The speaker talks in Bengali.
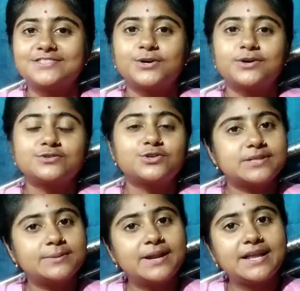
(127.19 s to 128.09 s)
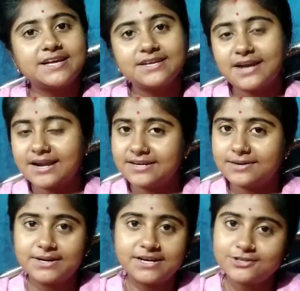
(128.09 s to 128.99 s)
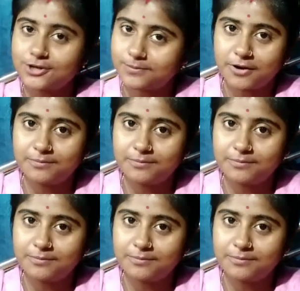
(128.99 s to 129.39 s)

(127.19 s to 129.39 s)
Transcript: তো সন্ধ্যাবেলায় রান্না বান্না সব